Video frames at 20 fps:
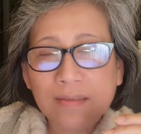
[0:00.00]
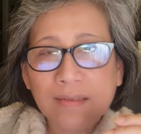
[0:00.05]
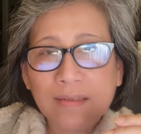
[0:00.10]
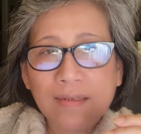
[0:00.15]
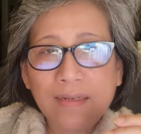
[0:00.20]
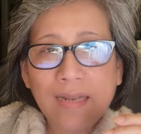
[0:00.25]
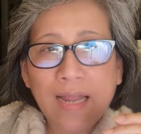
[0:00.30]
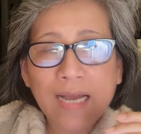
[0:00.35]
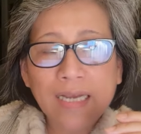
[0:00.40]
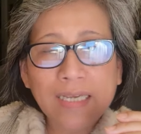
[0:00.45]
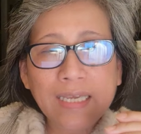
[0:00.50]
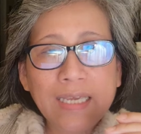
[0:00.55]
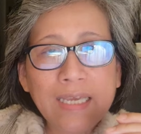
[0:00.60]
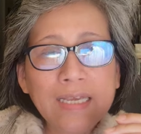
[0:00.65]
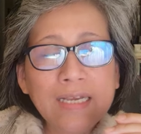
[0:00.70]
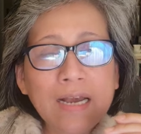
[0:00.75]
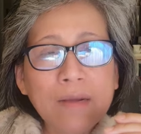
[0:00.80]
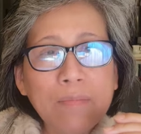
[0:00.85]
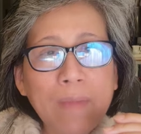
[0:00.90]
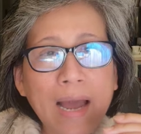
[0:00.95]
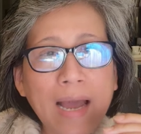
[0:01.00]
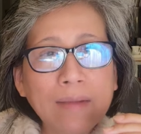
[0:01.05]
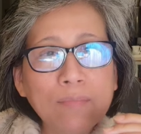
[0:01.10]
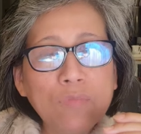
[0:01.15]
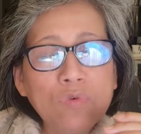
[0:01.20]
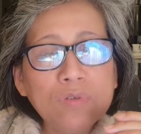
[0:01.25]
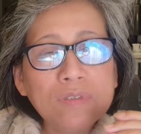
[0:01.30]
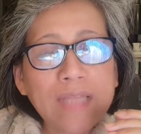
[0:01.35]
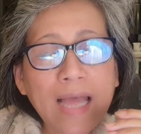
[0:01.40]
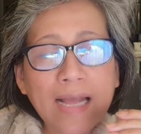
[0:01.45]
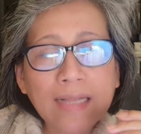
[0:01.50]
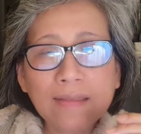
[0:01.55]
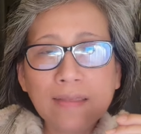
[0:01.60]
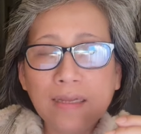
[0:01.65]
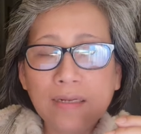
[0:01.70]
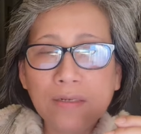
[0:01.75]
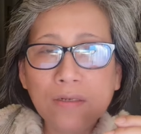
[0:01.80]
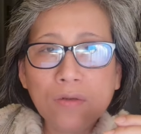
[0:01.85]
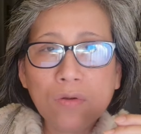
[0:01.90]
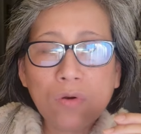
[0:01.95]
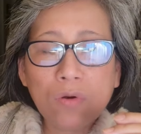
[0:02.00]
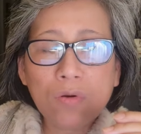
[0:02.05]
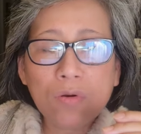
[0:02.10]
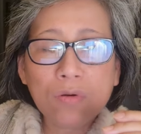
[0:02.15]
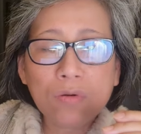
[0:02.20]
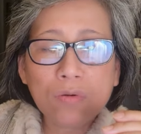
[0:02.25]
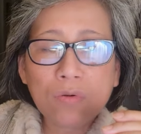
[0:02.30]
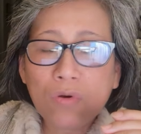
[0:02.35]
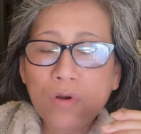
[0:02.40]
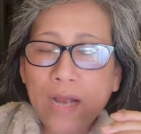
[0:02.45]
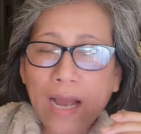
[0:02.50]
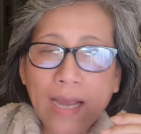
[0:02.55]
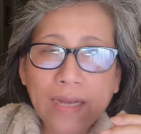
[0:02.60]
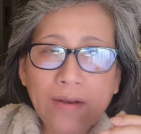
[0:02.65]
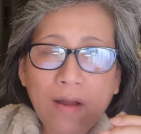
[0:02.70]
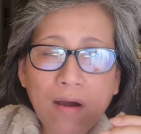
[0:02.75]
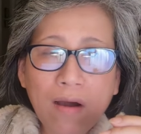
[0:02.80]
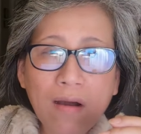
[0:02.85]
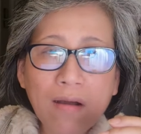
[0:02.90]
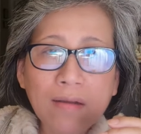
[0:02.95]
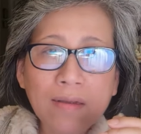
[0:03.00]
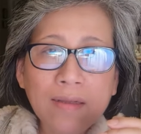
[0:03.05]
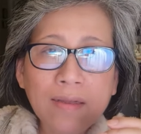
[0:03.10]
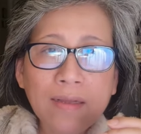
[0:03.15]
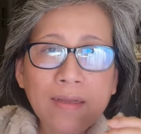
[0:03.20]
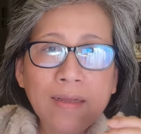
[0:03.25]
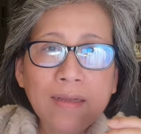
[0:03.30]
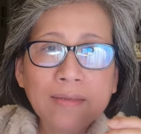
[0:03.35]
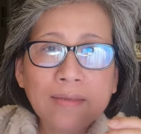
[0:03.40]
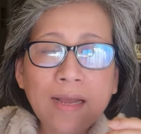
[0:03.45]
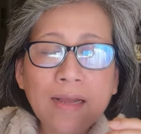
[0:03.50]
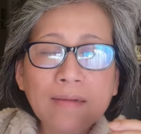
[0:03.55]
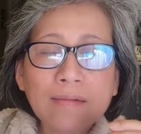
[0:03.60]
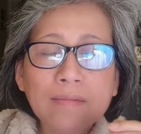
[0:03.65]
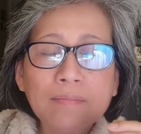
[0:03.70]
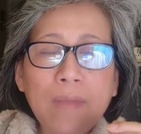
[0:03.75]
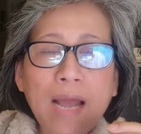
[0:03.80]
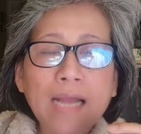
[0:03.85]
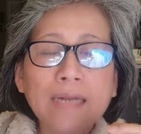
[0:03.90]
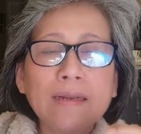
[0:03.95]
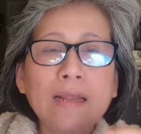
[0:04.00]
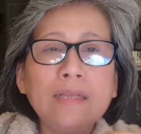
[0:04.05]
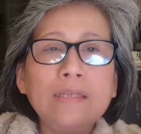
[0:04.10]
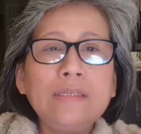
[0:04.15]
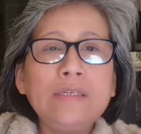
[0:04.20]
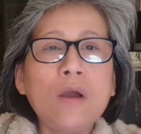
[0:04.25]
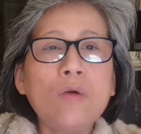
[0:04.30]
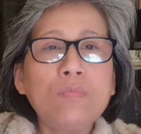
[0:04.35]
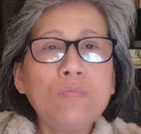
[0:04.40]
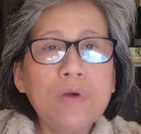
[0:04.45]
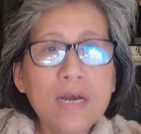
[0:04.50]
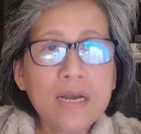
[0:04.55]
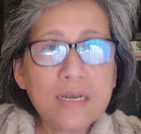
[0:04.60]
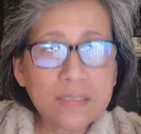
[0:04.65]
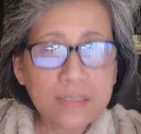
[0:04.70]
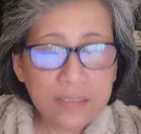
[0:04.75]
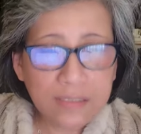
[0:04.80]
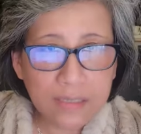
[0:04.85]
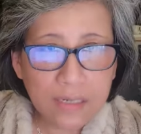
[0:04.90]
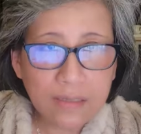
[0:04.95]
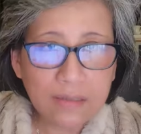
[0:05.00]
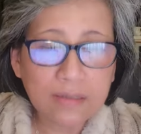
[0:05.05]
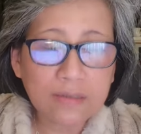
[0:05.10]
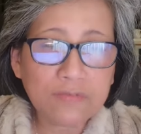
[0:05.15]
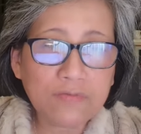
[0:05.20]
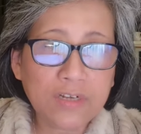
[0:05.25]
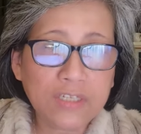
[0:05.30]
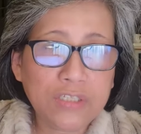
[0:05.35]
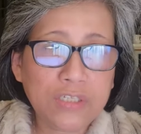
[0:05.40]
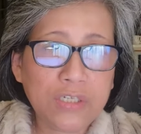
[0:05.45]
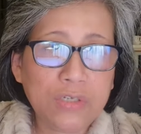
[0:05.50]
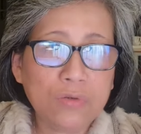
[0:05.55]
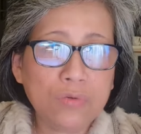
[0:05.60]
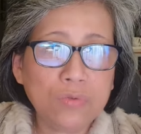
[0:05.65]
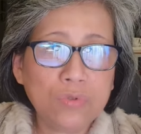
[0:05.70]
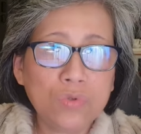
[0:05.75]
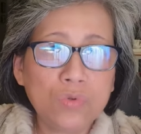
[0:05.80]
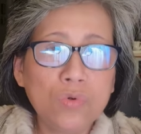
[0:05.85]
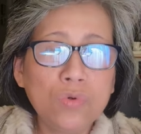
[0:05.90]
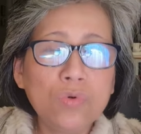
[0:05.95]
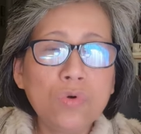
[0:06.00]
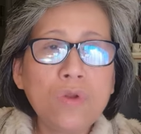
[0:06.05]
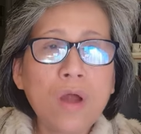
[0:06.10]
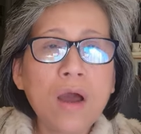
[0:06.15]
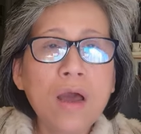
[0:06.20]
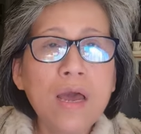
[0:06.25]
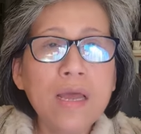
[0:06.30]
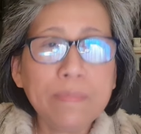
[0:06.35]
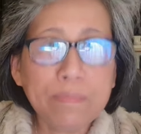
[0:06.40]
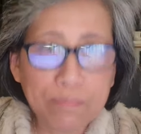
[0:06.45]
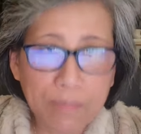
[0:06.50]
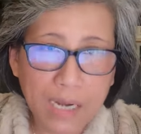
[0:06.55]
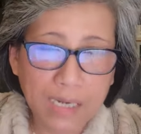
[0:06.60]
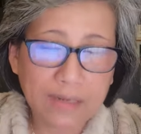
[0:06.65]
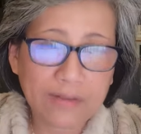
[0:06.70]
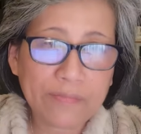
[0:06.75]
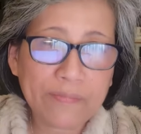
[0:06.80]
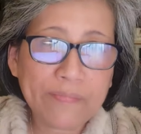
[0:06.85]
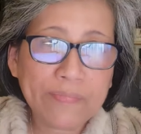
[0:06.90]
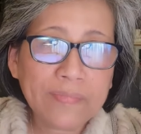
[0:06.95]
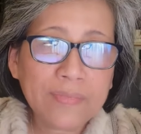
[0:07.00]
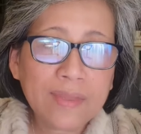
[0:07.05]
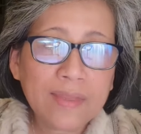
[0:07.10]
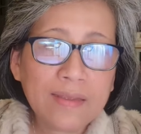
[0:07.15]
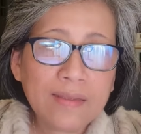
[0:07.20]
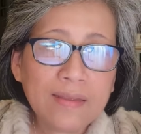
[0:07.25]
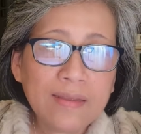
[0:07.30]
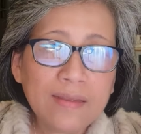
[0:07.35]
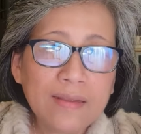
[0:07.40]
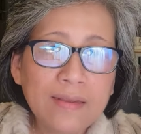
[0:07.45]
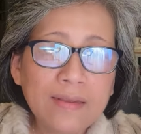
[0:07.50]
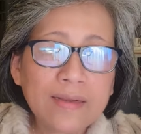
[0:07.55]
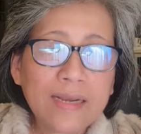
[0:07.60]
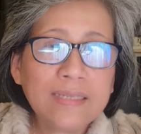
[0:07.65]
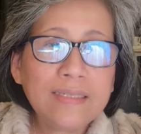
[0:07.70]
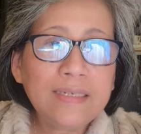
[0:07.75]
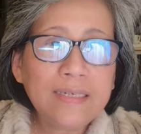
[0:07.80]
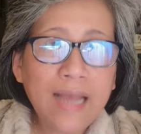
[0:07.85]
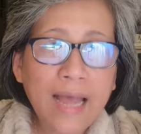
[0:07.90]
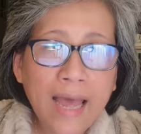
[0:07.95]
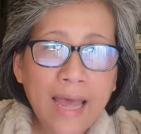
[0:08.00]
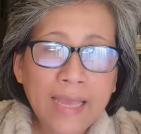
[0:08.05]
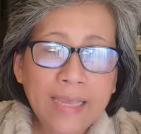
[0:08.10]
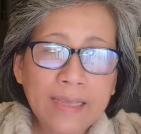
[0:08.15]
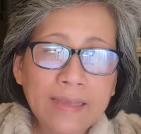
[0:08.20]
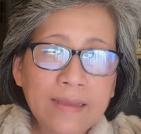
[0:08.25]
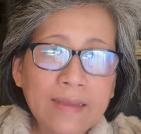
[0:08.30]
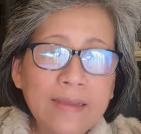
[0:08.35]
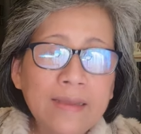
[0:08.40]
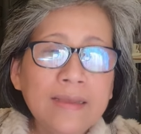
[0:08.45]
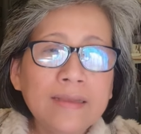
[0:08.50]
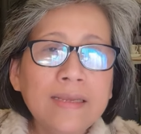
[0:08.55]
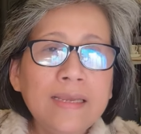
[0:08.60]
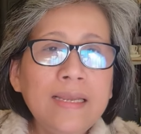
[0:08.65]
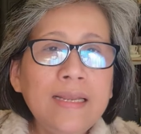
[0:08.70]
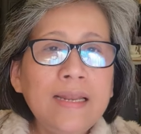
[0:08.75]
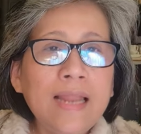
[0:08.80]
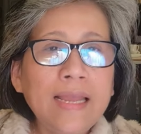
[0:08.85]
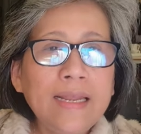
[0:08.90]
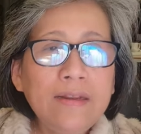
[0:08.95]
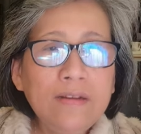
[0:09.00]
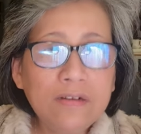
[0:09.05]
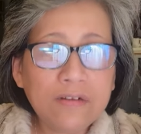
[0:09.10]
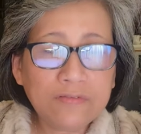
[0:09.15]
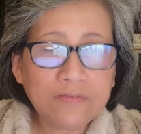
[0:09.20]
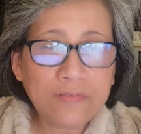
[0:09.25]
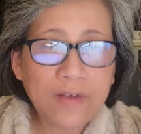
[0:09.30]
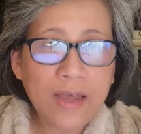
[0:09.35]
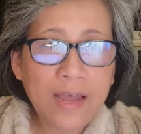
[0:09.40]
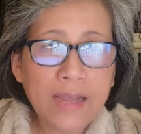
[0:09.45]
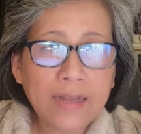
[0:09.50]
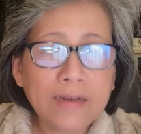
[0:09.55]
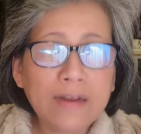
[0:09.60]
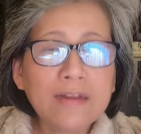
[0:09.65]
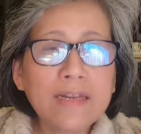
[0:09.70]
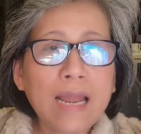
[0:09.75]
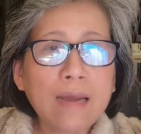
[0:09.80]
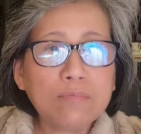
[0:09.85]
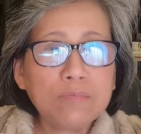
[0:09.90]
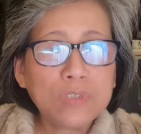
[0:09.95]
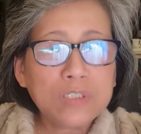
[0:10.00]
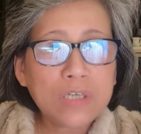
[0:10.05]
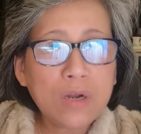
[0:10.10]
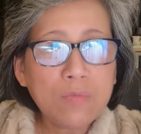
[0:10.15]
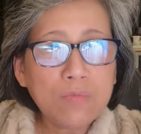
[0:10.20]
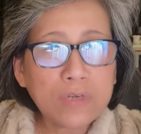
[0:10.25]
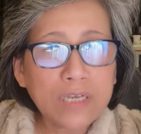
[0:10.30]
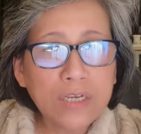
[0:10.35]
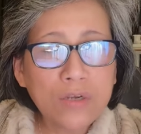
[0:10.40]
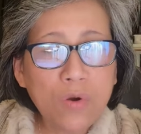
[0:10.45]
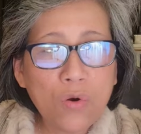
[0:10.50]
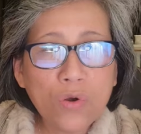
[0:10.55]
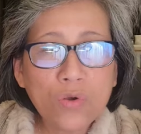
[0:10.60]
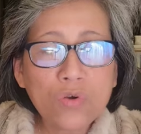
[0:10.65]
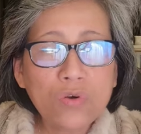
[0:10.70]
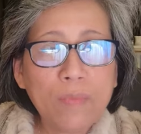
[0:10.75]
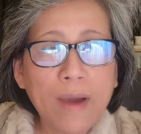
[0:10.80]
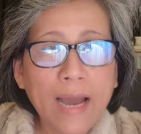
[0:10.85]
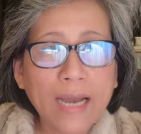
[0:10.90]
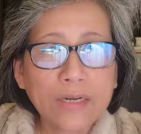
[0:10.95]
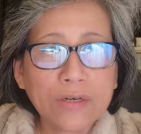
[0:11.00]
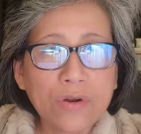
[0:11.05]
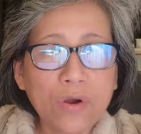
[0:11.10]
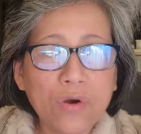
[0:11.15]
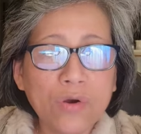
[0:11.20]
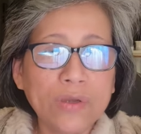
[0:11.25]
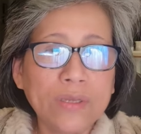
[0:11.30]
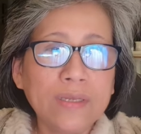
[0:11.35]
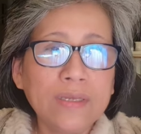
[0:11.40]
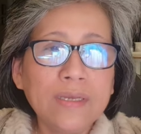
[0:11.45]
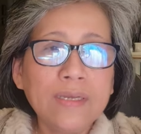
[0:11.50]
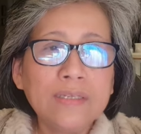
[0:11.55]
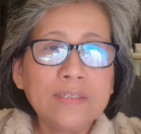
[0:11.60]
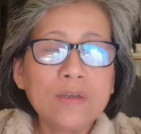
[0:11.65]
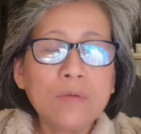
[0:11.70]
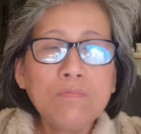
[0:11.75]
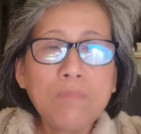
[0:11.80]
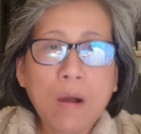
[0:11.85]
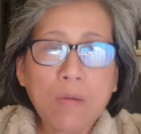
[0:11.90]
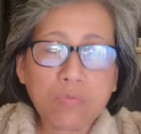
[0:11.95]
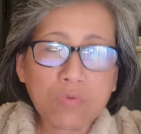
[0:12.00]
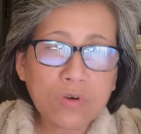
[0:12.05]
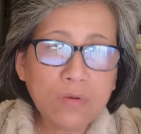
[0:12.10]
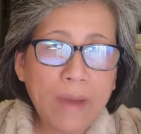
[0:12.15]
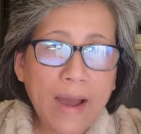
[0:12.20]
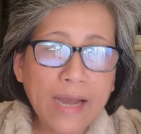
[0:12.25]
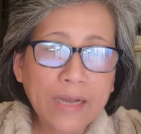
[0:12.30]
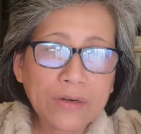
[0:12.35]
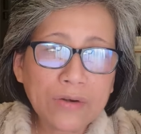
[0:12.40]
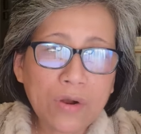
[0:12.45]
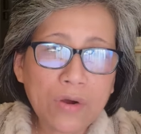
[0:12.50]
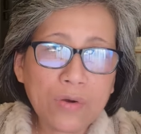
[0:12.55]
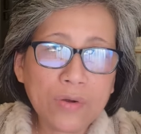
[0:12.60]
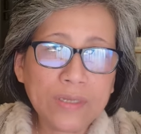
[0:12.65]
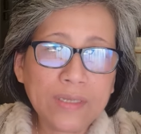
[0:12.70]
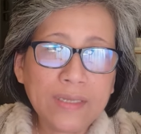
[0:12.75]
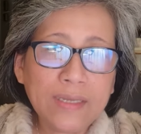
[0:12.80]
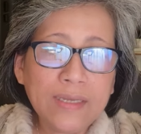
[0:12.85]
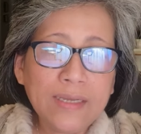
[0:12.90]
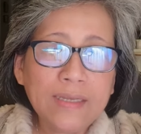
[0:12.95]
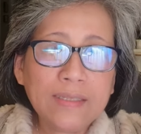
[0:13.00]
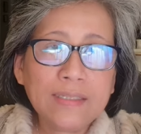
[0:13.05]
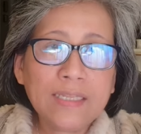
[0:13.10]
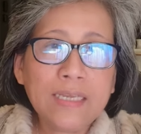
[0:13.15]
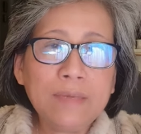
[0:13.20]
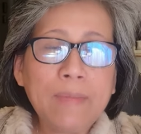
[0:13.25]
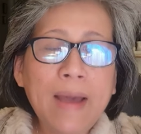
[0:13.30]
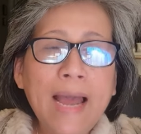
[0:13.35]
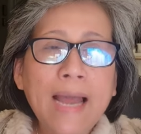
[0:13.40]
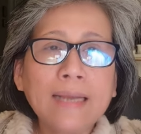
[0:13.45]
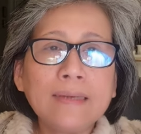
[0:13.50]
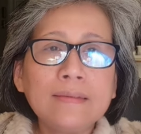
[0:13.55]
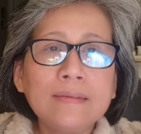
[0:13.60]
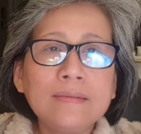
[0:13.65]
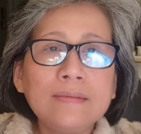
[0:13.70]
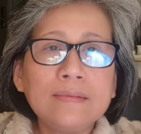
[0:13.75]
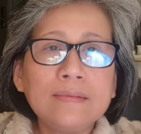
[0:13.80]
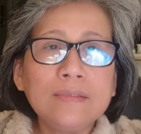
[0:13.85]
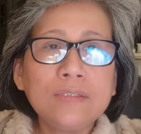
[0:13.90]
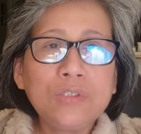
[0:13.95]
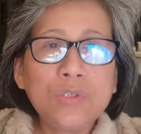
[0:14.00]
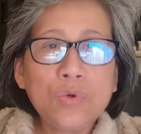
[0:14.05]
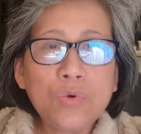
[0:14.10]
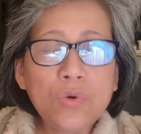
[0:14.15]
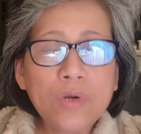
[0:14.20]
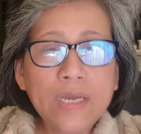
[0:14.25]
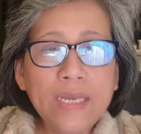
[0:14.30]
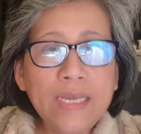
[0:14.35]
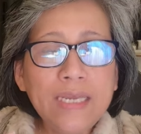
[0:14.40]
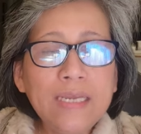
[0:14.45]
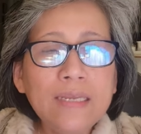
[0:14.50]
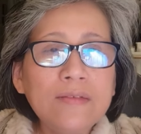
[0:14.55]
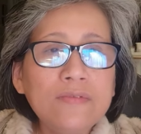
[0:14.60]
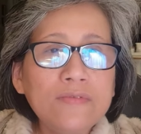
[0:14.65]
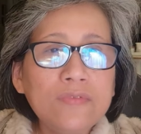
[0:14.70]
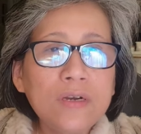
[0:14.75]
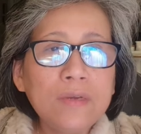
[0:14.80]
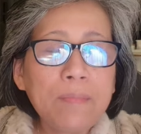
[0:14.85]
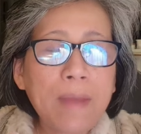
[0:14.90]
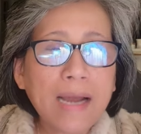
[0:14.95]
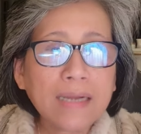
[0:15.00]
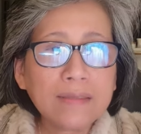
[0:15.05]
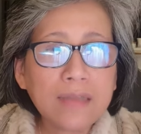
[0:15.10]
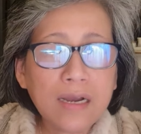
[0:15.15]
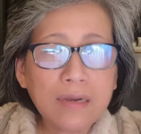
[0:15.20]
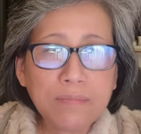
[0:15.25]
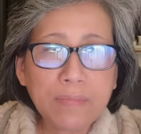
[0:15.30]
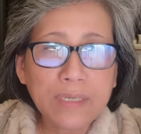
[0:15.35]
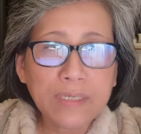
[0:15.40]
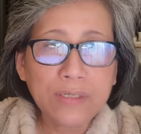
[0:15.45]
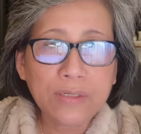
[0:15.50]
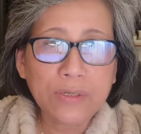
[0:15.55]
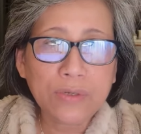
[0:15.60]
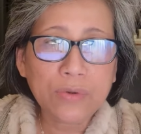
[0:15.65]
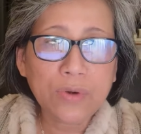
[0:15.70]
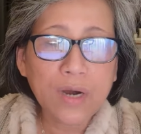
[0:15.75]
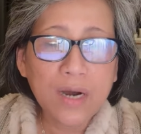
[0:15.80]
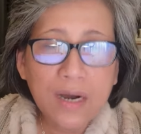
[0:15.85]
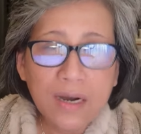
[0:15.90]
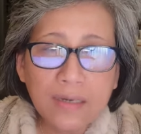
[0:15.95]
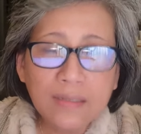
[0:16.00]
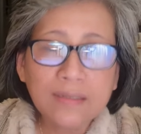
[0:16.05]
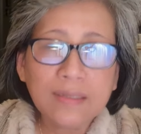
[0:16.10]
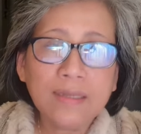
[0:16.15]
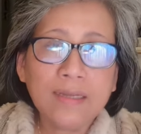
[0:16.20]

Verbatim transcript: là khi các bạn muốn tán tỉnh cô cô gái đó các bạn đã dốc hết sức và chiều chuộng cô đó hết mực cái thứ hai khi lấy được về nó nằm trong cái gối của bạn rồi trong bọc của bạn rồi thì bạn chú ý với bản thân mình nhiều hơn